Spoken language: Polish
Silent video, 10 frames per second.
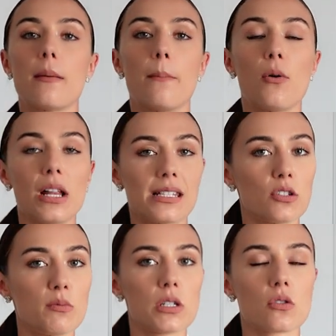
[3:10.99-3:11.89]

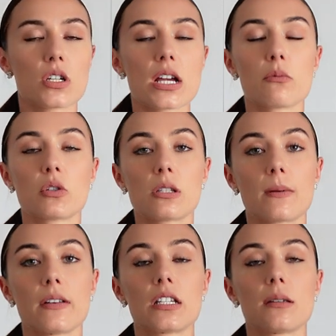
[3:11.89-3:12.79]
bolesność miesiączek, może
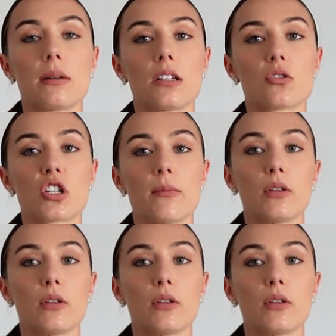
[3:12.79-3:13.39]
sprawiać, że te miesiączki